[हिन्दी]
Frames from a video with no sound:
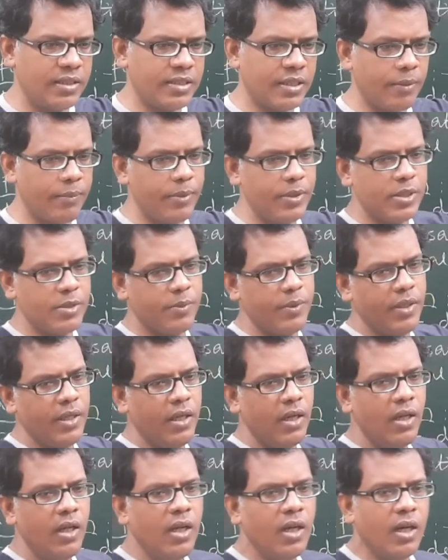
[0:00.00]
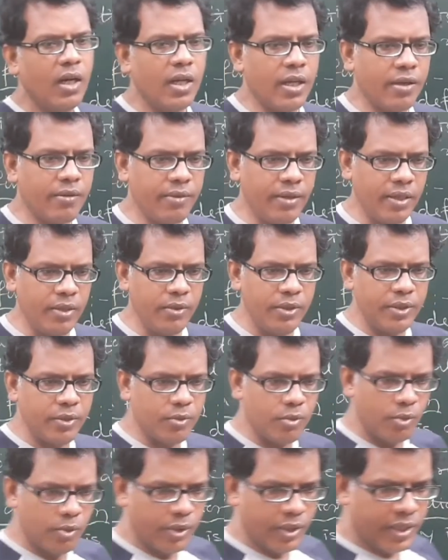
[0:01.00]
इसके बीच में हर एक वैल्यू
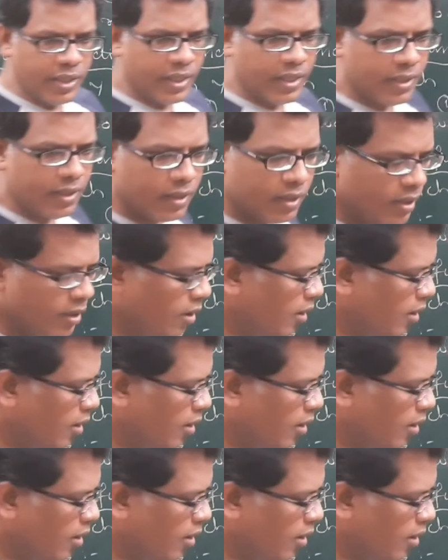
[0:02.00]
इंक्लूडेड है